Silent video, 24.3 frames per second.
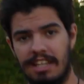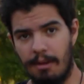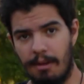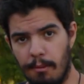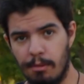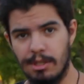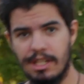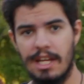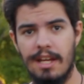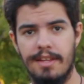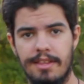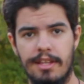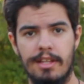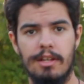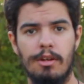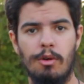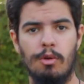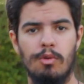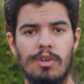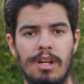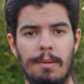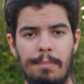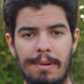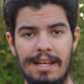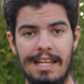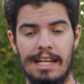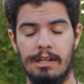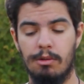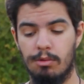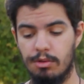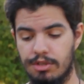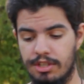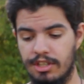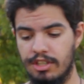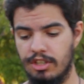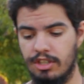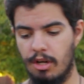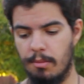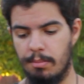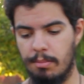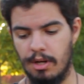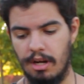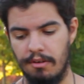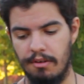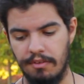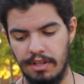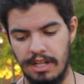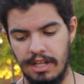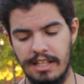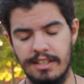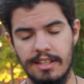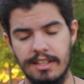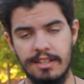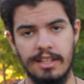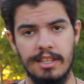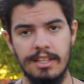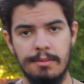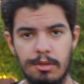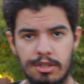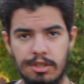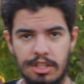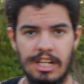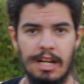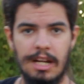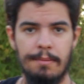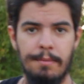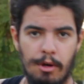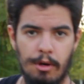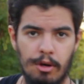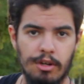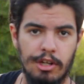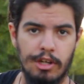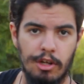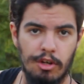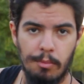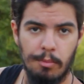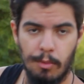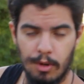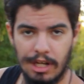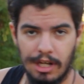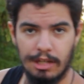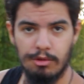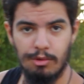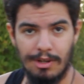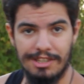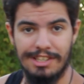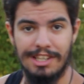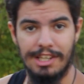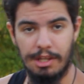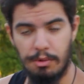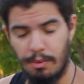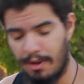íbamos a decirlo con una pelea de cuchillo, pero al final decidimos que era mejor que el humor actuase el